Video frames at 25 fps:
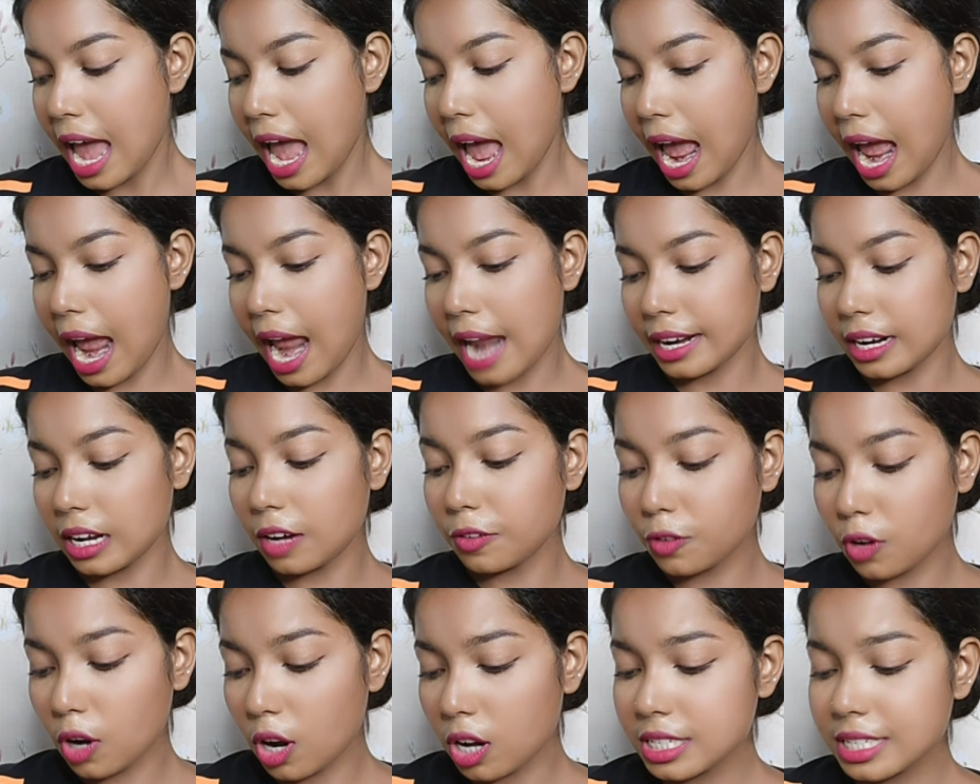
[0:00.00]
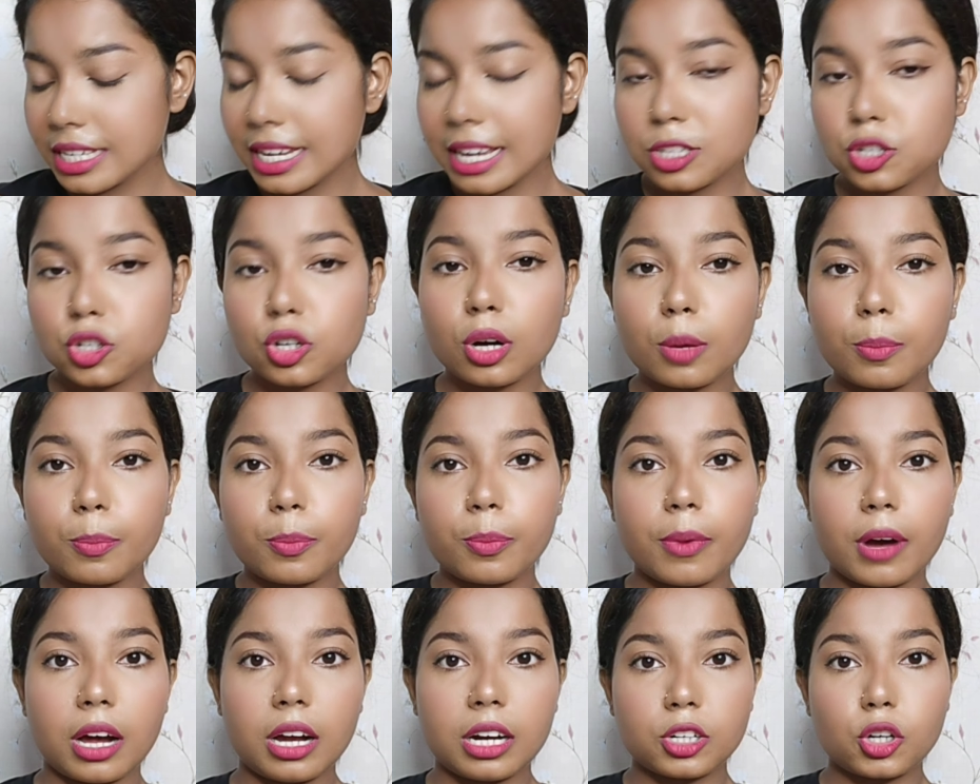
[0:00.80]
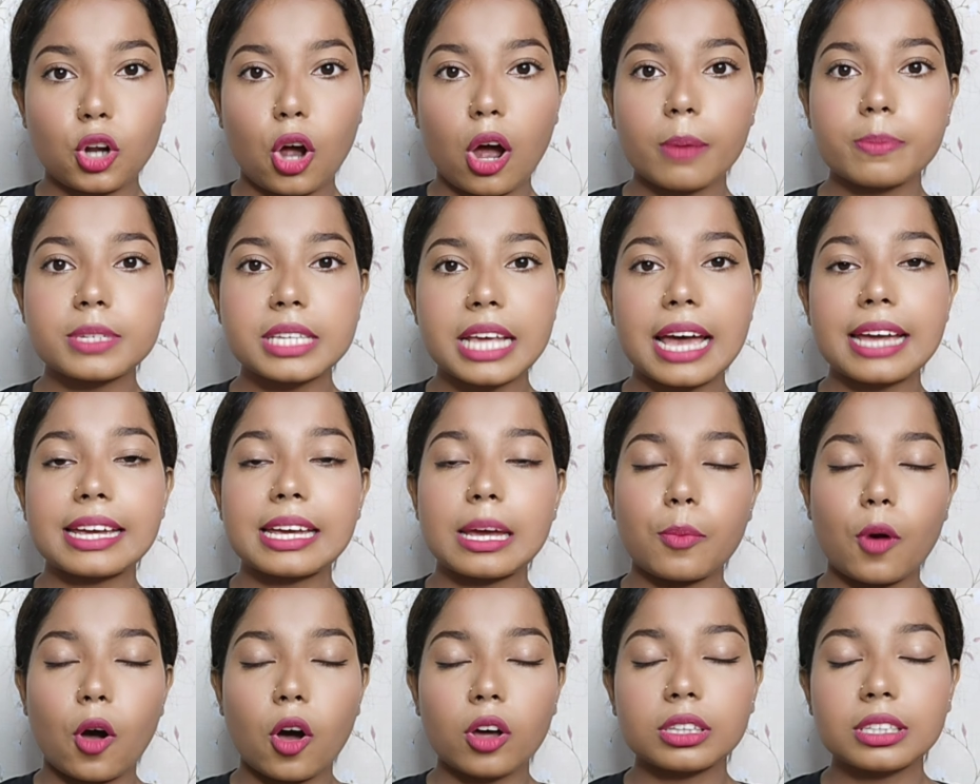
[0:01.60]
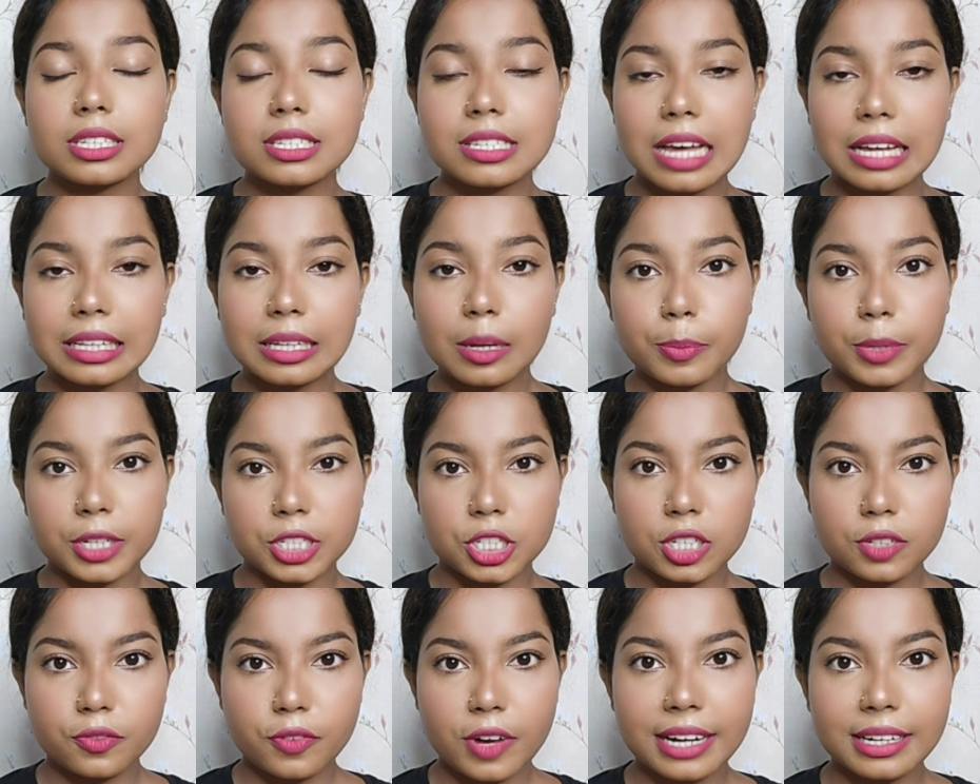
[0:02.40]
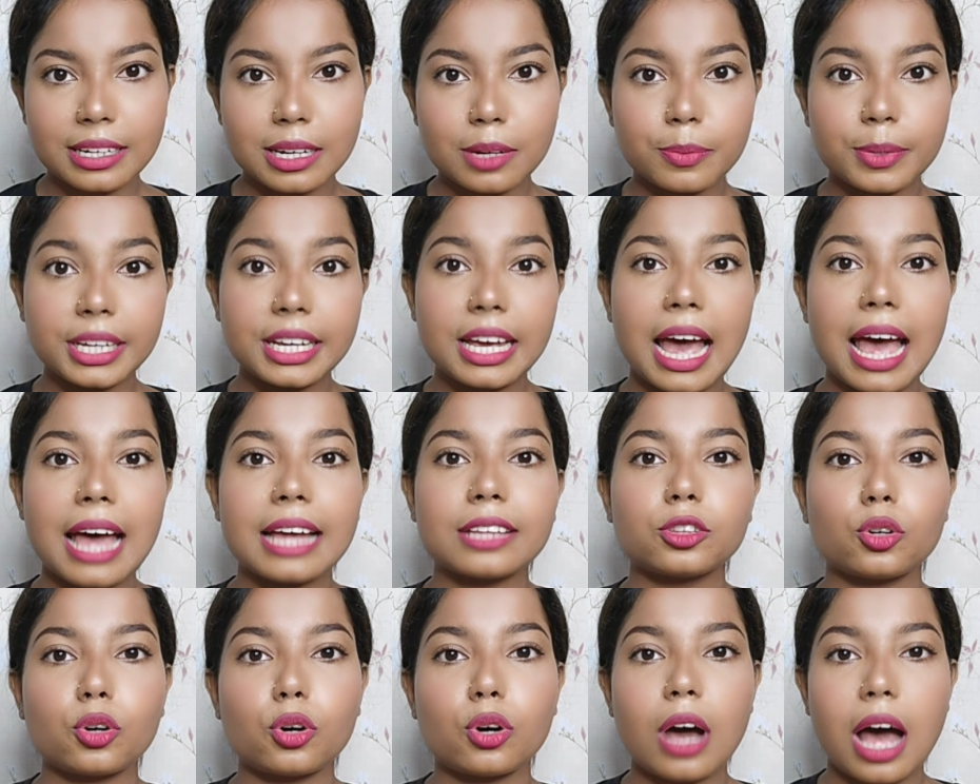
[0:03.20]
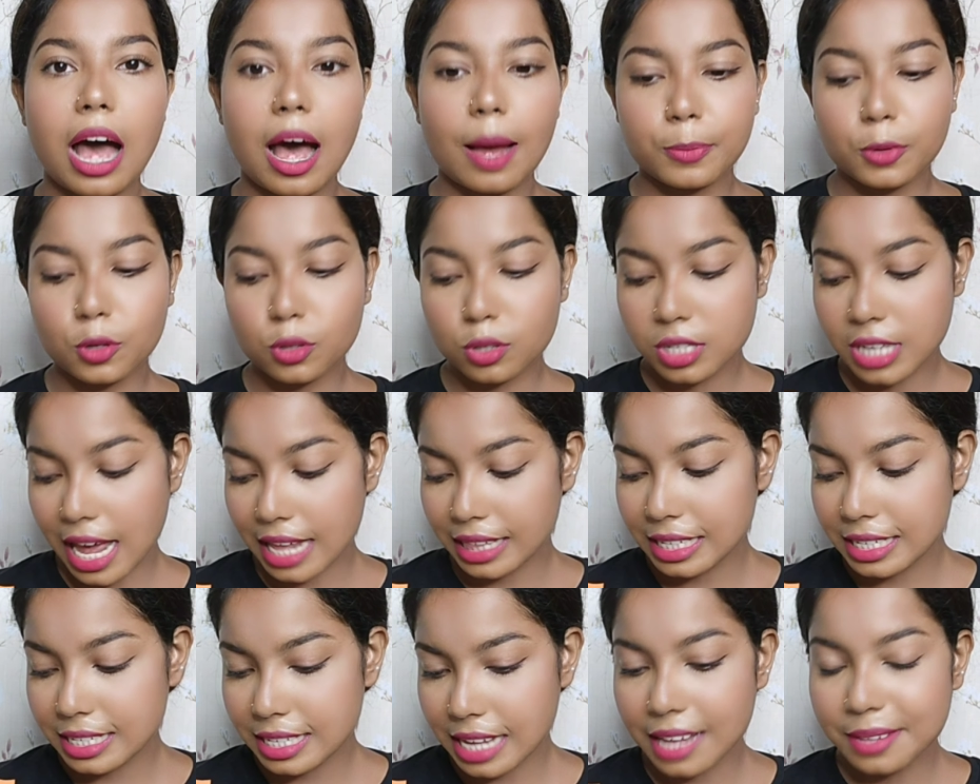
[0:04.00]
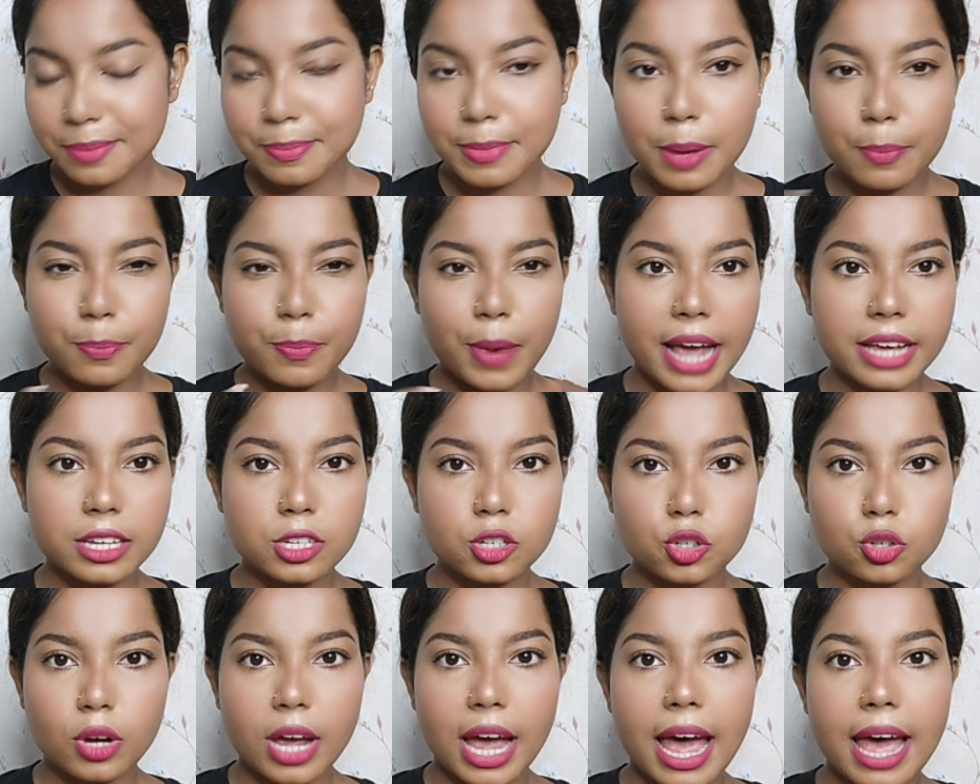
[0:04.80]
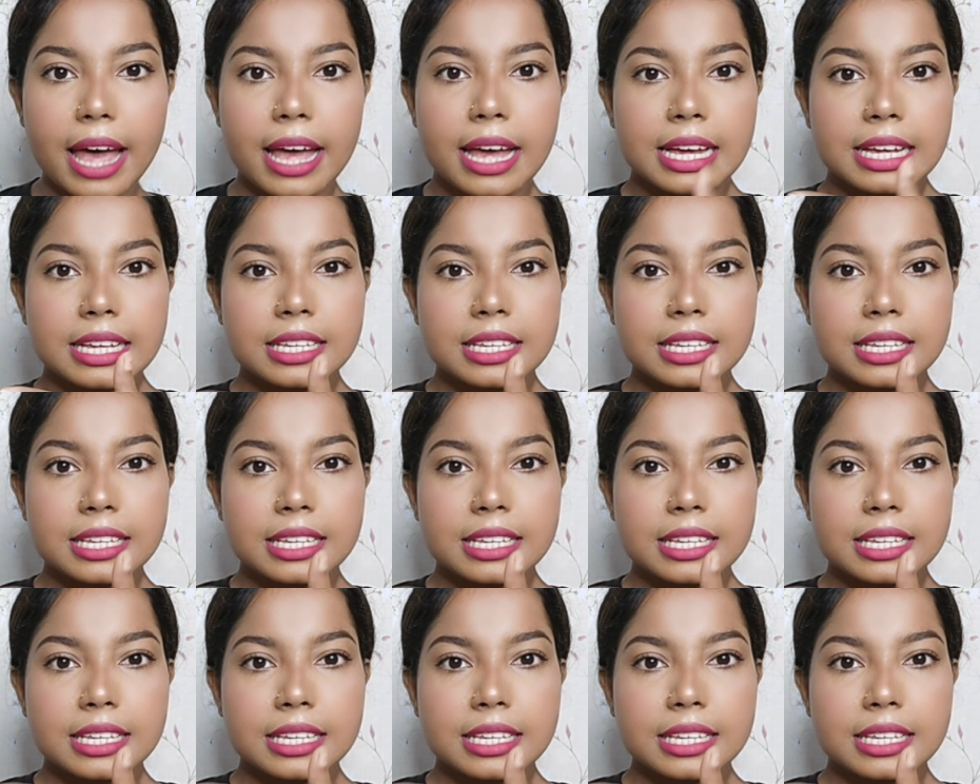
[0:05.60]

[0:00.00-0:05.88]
एंड ऑफकोर्स पास ये जो टॉप्स है ये बहुत ही ज़्यादा बजट फ्रेंडली भी है तो आपको साथ ही साथ मैं प्राइस जो है